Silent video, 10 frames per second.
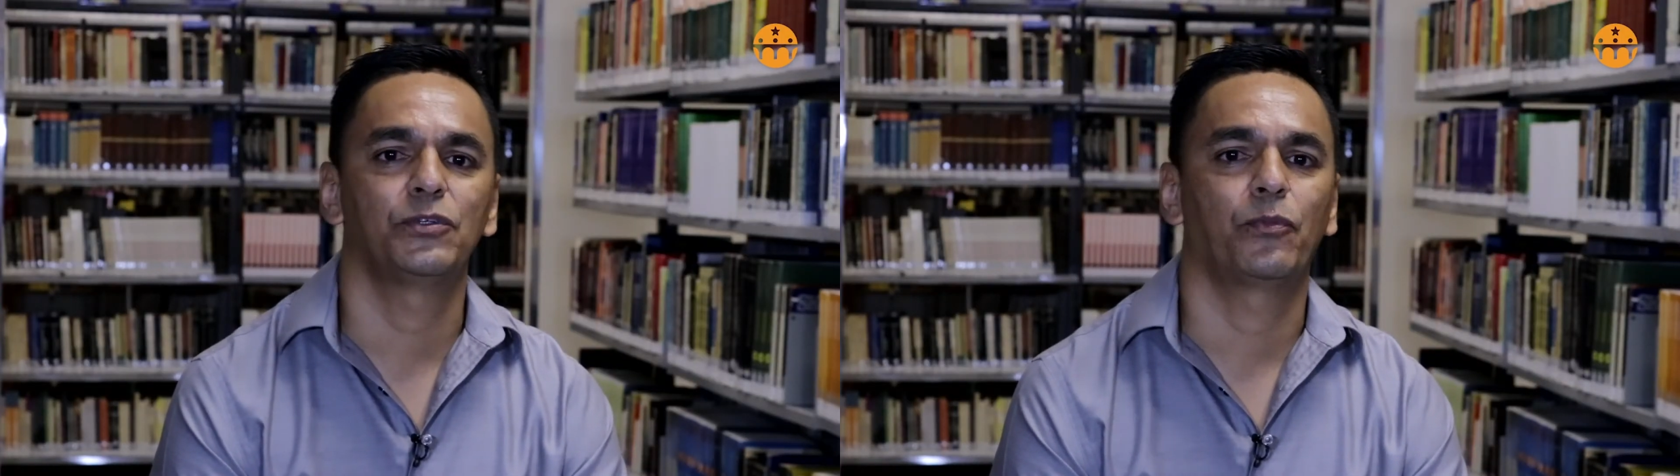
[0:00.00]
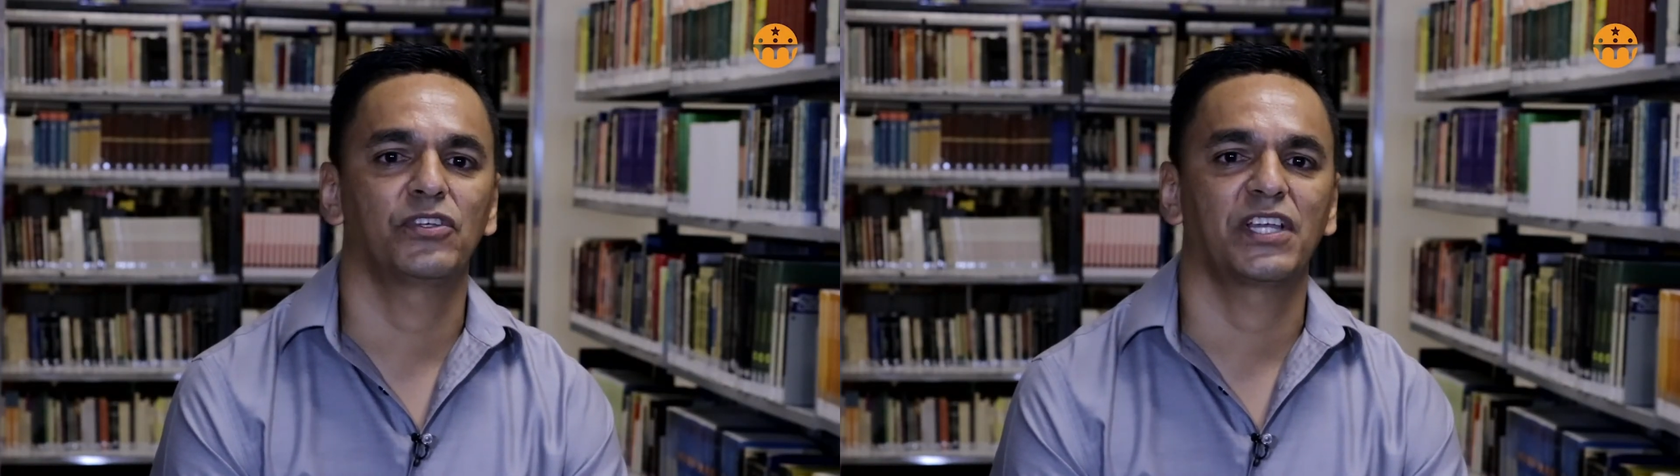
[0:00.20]

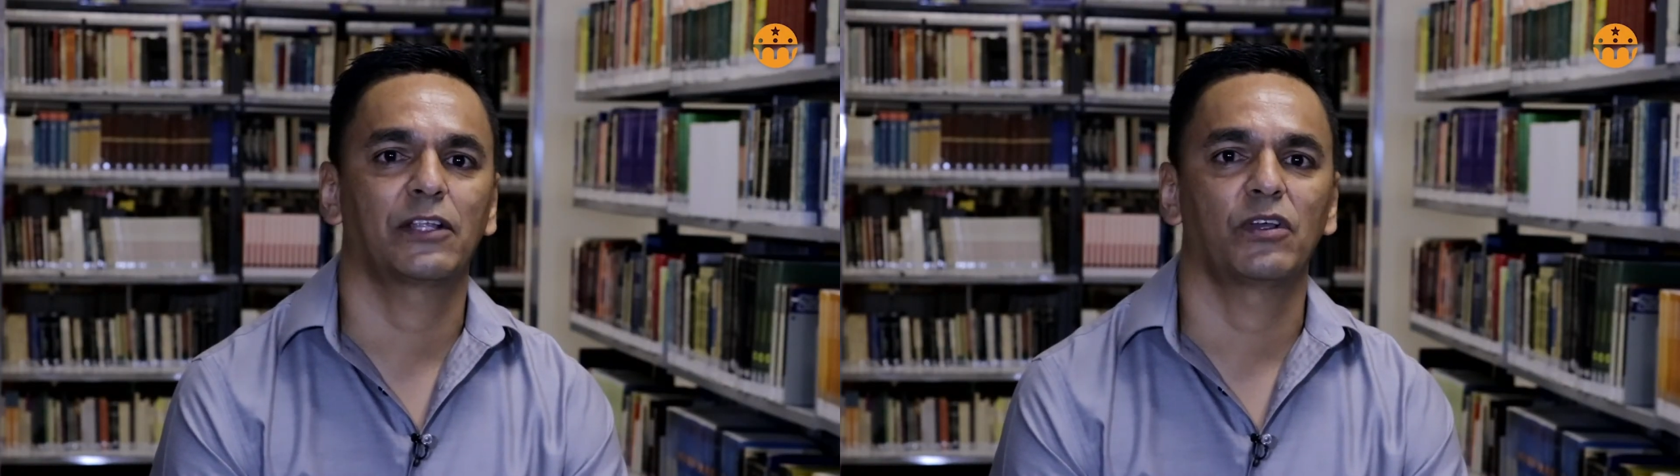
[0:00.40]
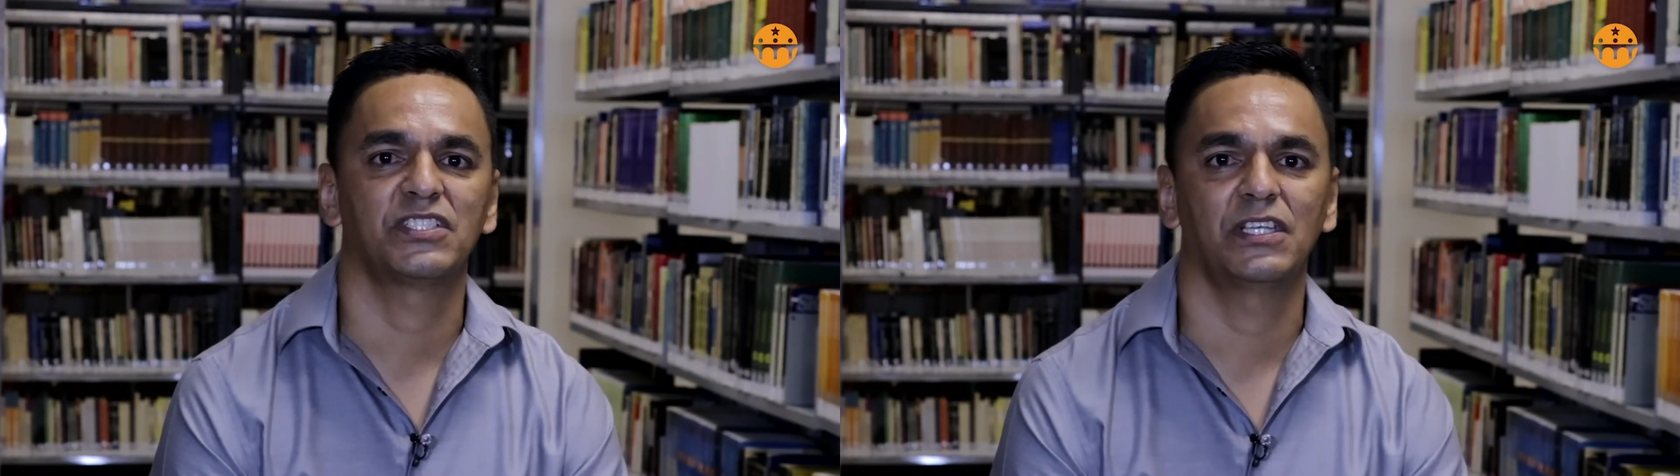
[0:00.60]
de
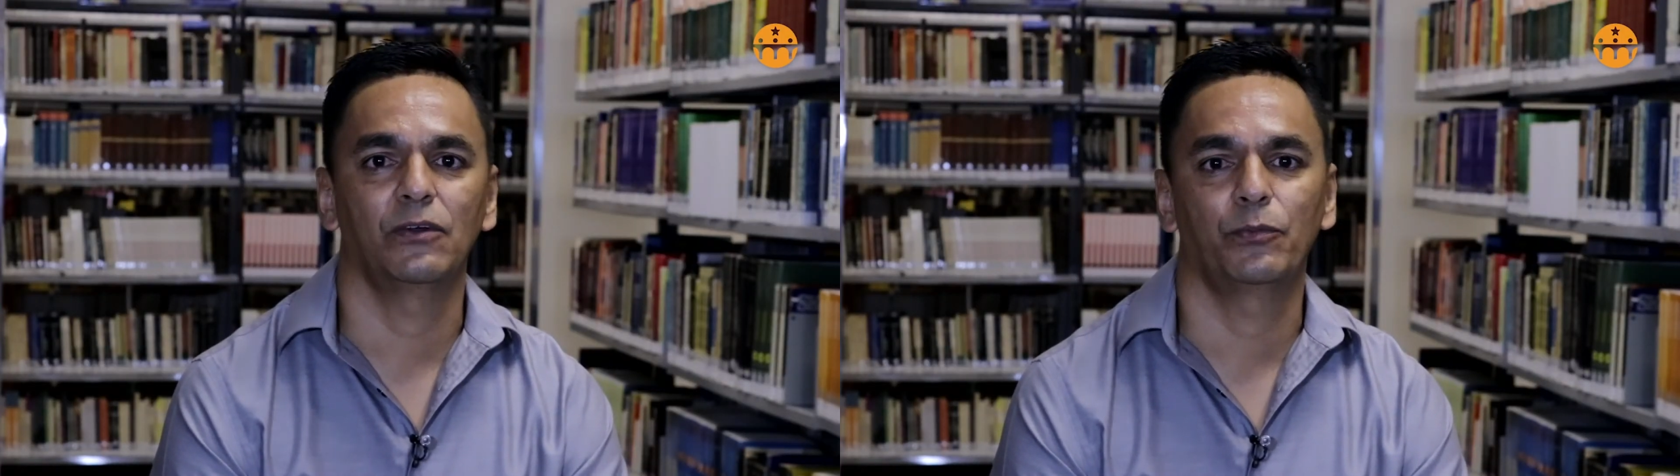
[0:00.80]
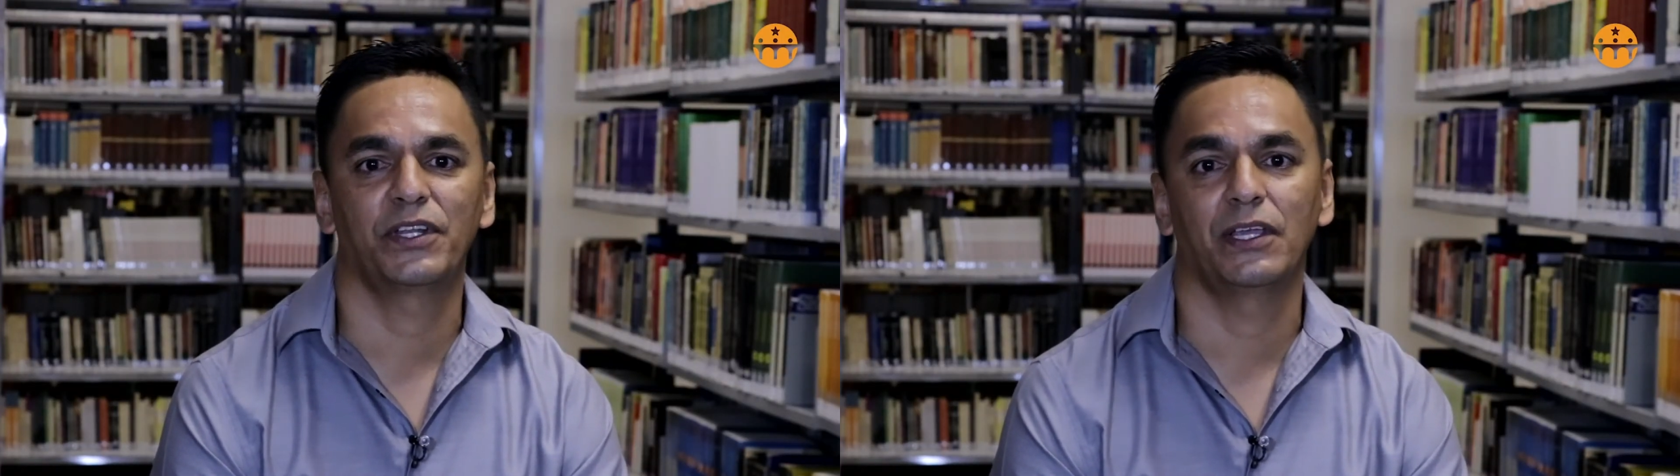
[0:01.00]

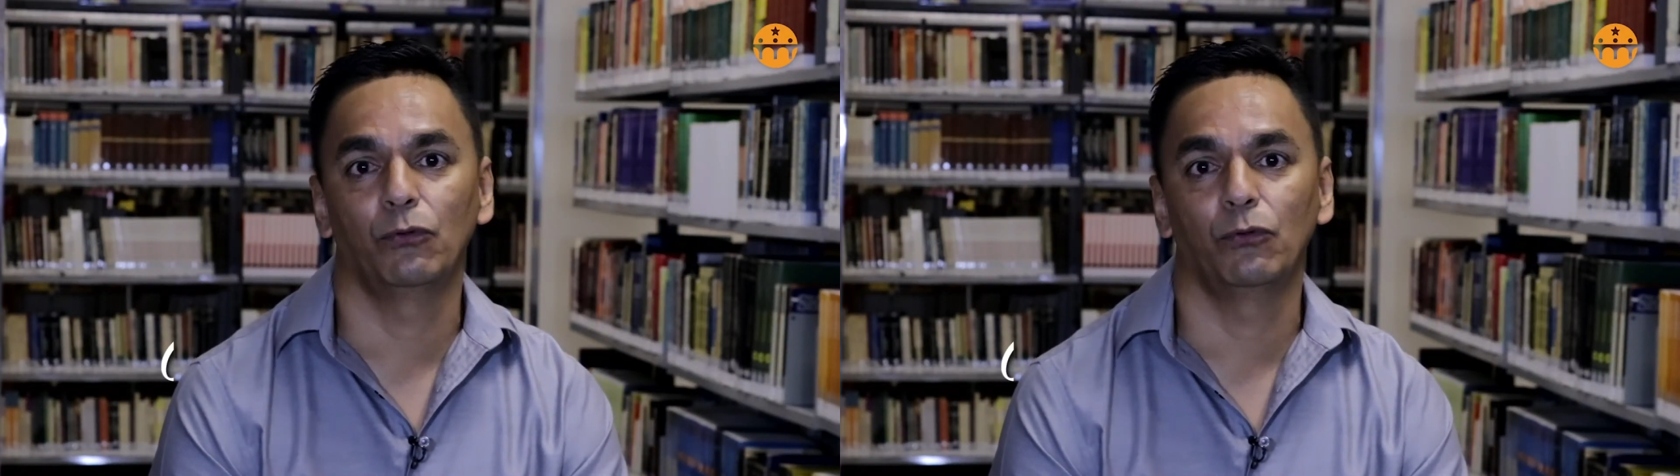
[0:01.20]
pós-graduação, porque